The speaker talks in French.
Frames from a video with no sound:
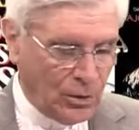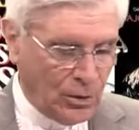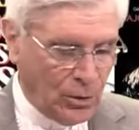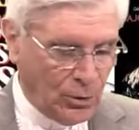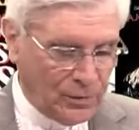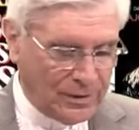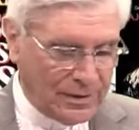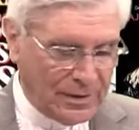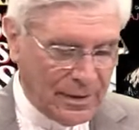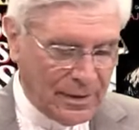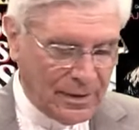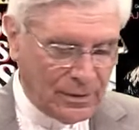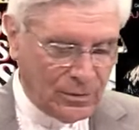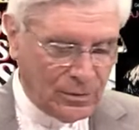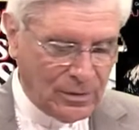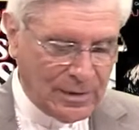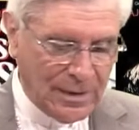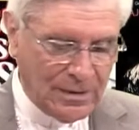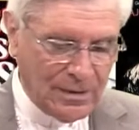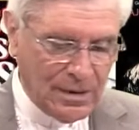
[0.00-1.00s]
Contraint
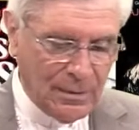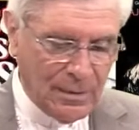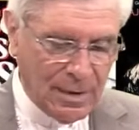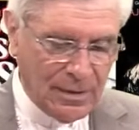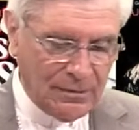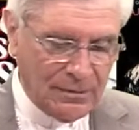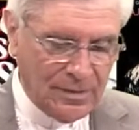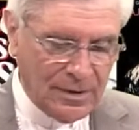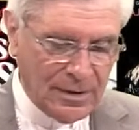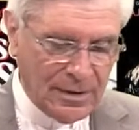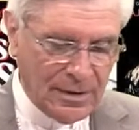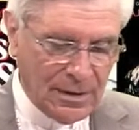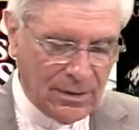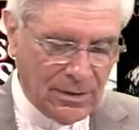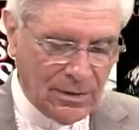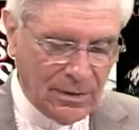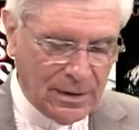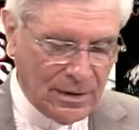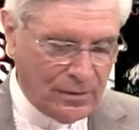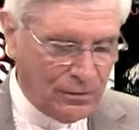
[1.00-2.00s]
de gagner ma vie
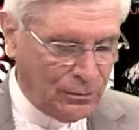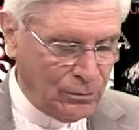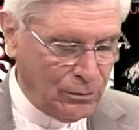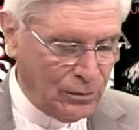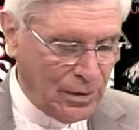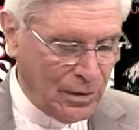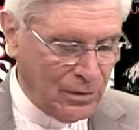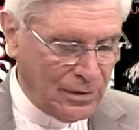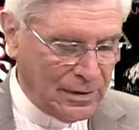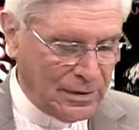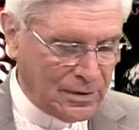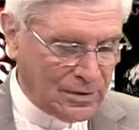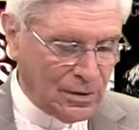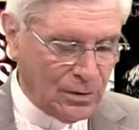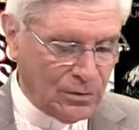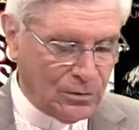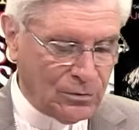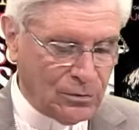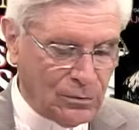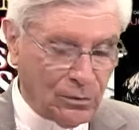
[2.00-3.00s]
en rassurant les
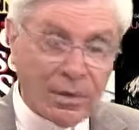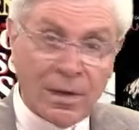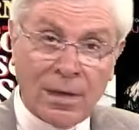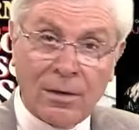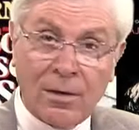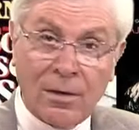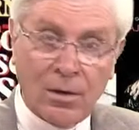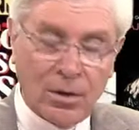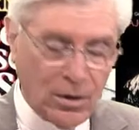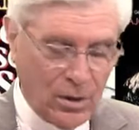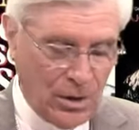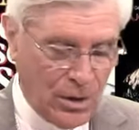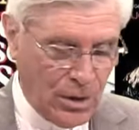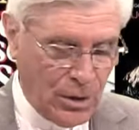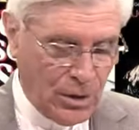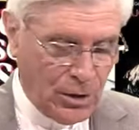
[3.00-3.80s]
gens sur la leur,